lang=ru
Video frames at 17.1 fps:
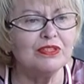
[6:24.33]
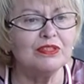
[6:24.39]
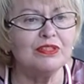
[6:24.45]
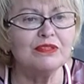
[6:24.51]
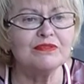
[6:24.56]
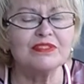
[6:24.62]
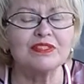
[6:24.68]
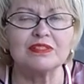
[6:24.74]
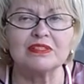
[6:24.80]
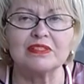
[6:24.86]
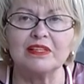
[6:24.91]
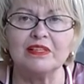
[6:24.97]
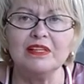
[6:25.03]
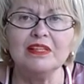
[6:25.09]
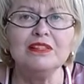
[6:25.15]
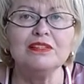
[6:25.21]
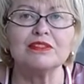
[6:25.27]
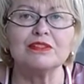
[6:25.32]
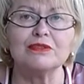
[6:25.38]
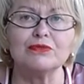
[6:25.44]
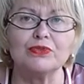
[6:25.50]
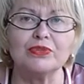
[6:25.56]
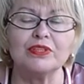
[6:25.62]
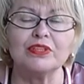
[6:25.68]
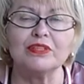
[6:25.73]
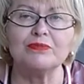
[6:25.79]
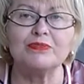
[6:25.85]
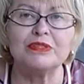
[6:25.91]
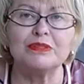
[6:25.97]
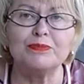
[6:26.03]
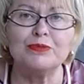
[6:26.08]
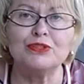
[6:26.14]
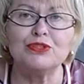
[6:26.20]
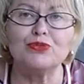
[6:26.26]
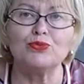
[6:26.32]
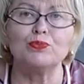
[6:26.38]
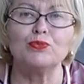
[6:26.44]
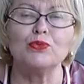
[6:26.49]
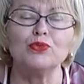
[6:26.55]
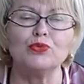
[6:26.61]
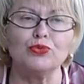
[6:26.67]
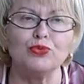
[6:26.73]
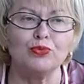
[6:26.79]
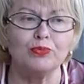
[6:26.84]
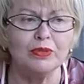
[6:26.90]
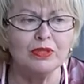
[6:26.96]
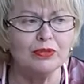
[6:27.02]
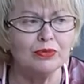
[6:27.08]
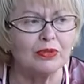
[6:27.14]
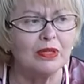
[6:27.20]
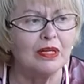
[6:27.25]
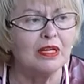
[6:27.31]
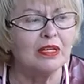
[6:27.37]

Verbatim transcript: не в состоянии сегодня обеспечить полную меру